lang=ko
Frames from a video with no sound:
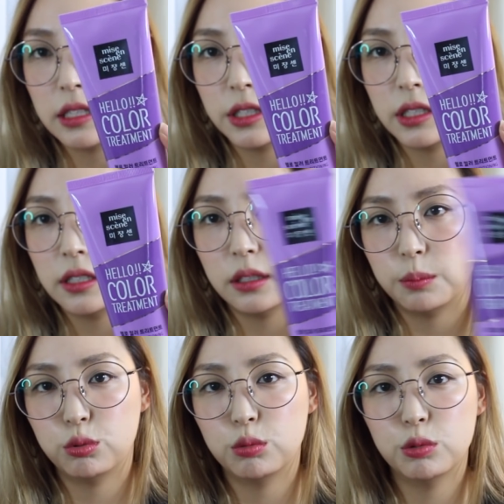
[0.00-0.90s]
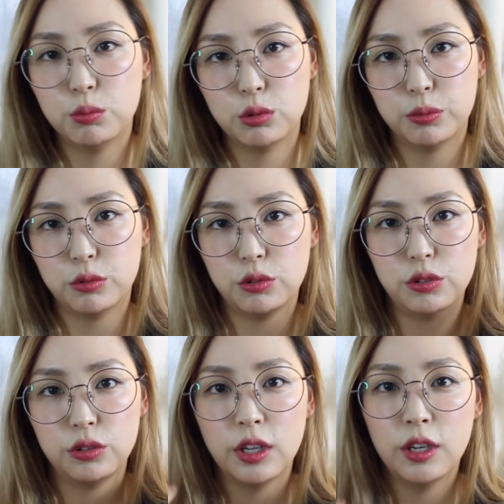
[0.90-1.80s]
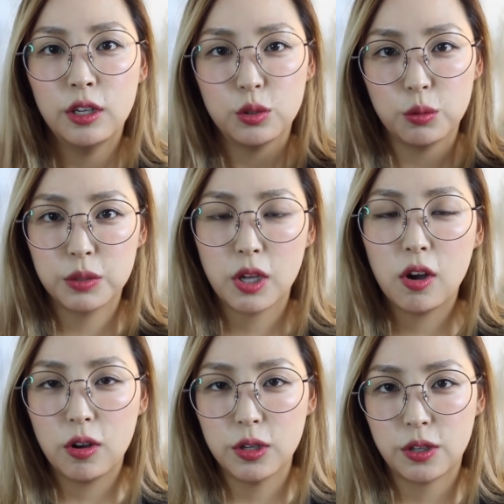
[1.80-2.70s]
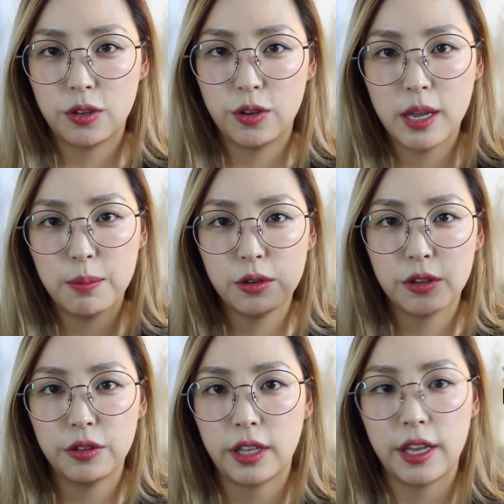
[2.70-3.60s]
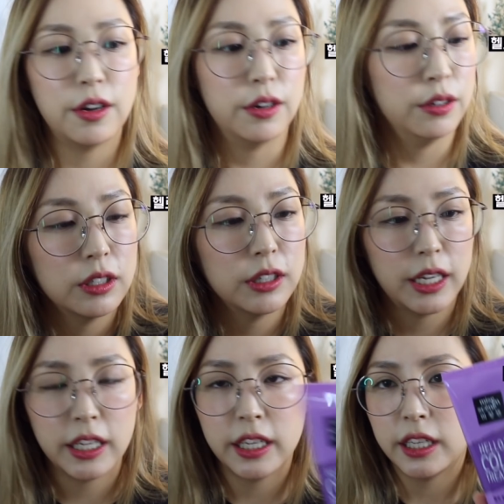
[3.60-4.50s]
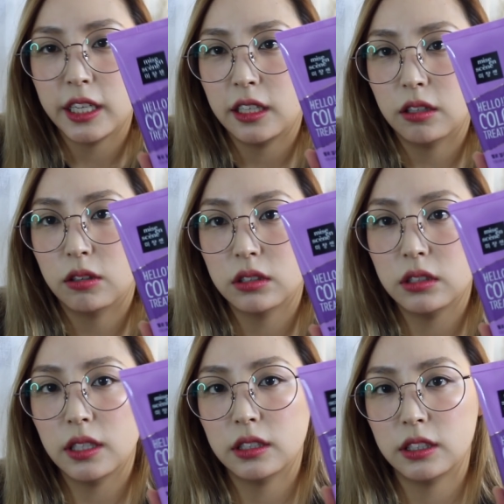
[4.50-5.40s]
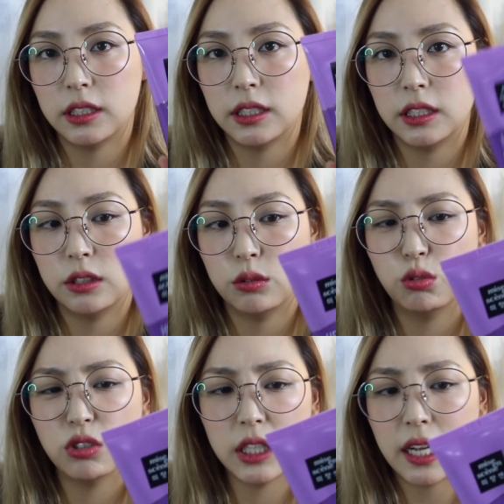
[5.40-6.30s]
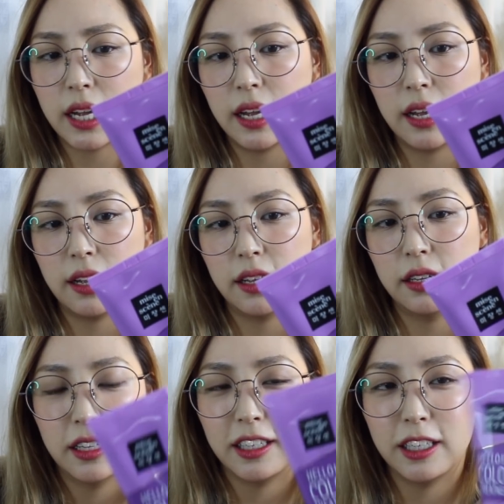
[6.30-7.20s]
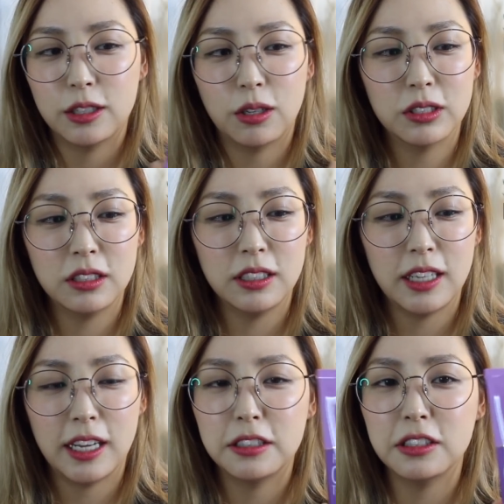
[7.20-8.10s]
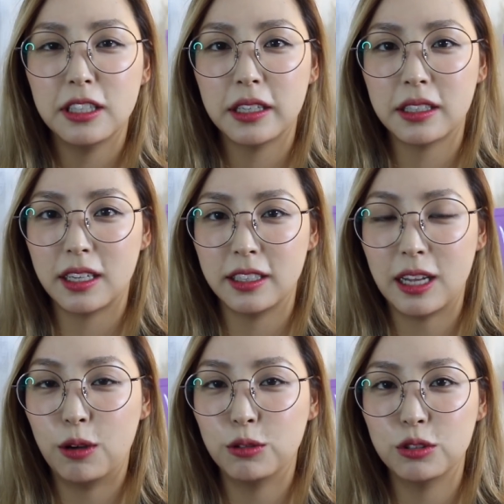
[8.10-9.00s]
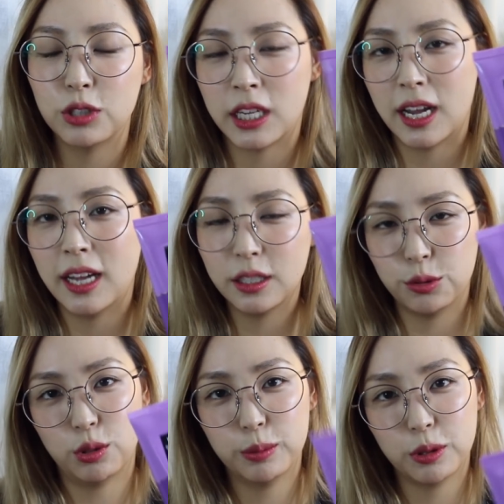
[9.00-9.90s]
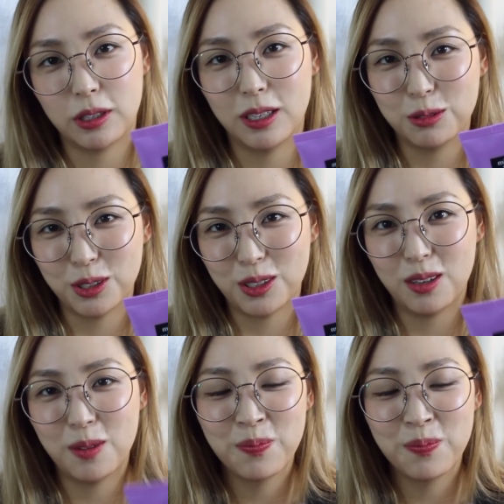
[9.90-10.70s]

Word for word: 애쉬를 부분 부분 좀 섞어서 해볼 건데요. 근데 이 더스티 애쉬 후기가, 이 더스티 애쉬 색깔이 나오는 후기가 하나도 없더라고요.